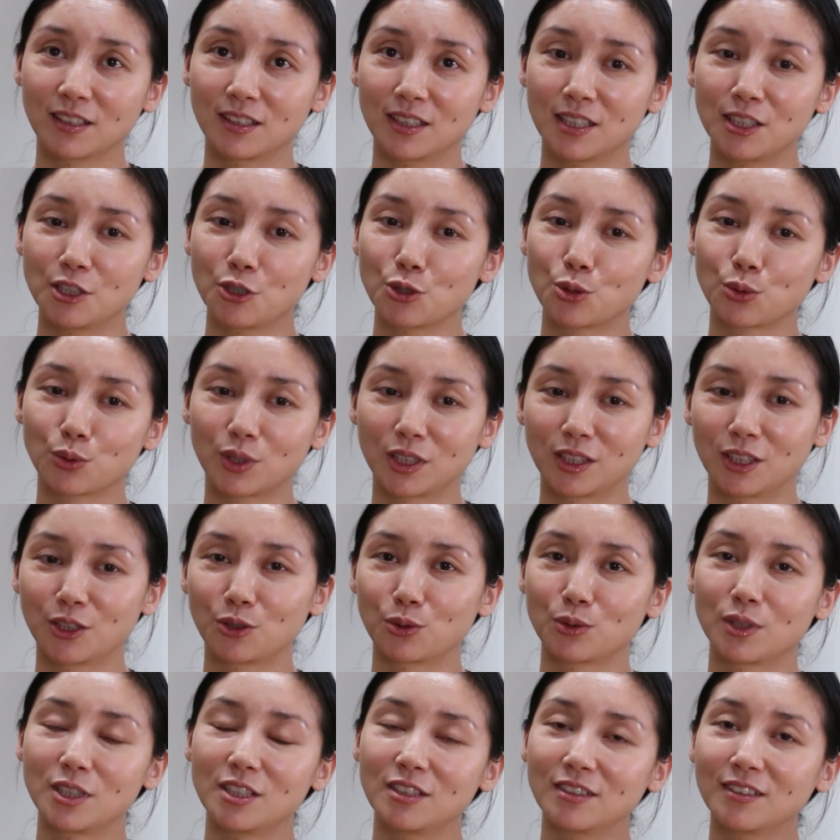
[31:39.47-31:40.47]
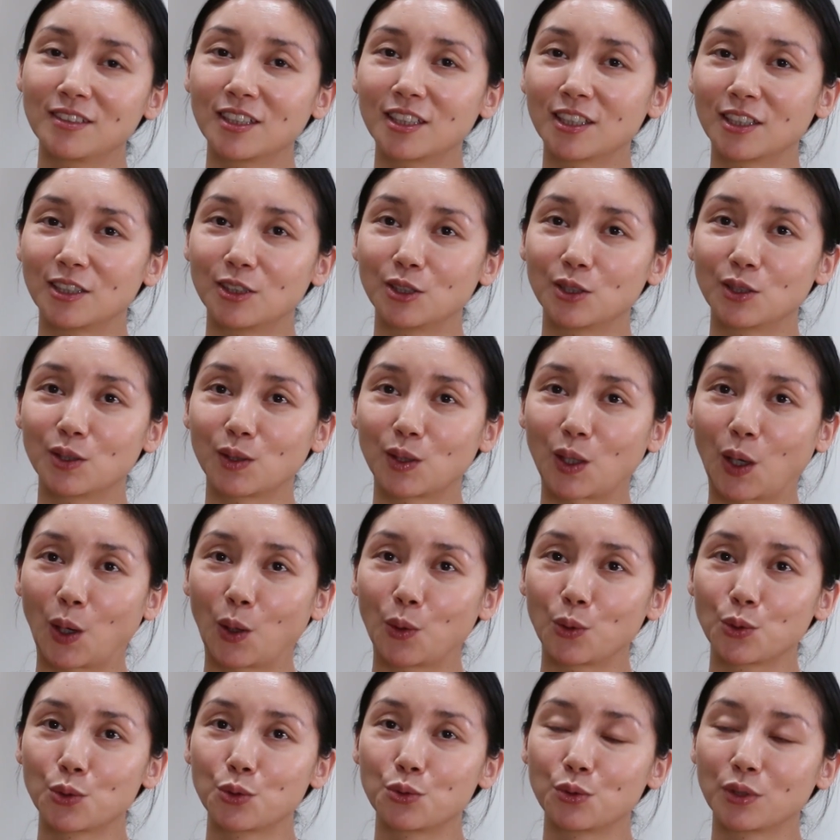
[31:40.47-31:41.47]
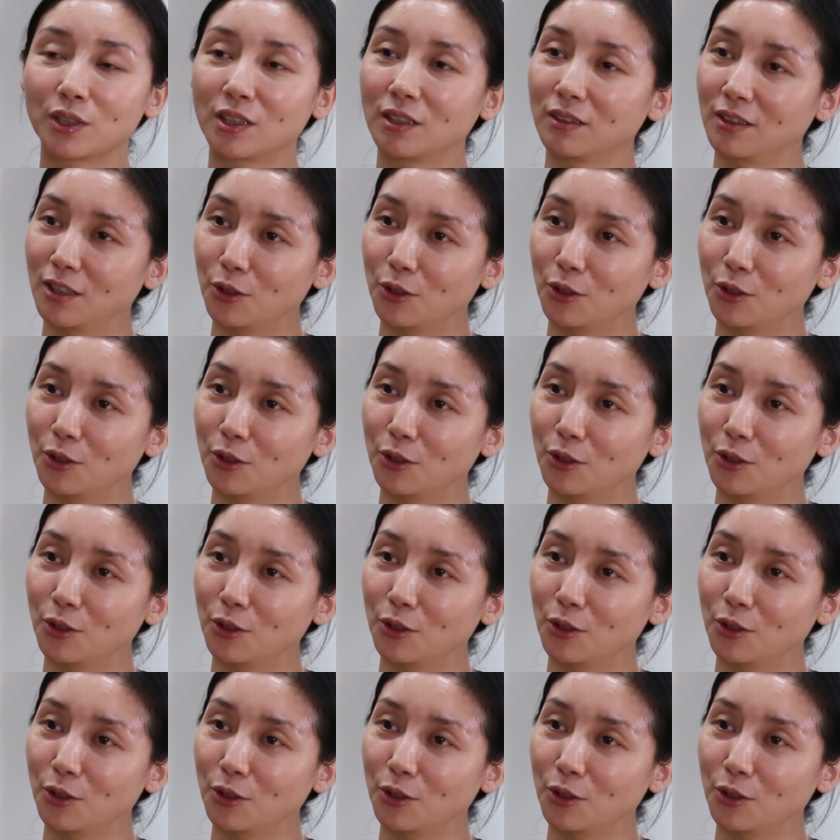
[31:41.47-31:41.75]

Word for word: 艺术的那种精神，然后就觉得